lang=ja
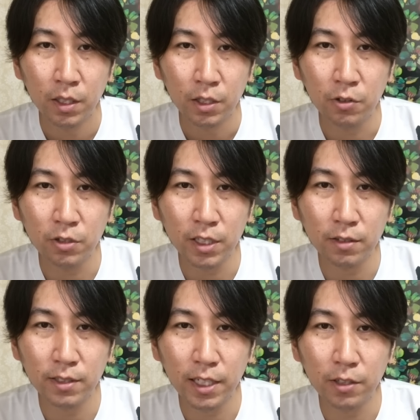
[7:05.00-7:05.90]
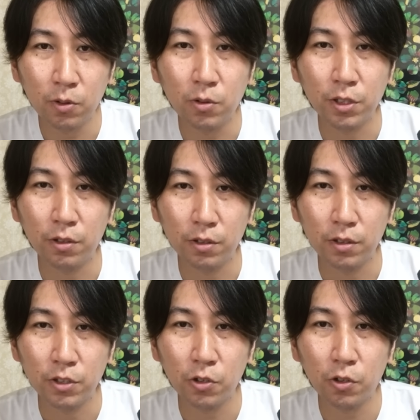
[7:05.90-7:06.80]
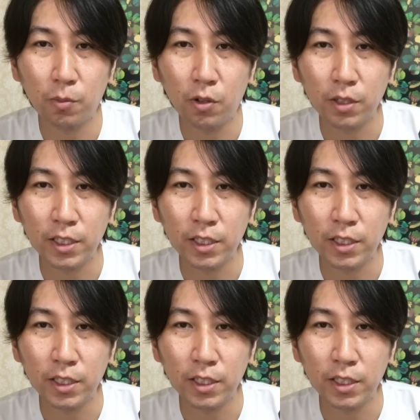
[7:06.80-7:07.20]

吸着剤等による除去も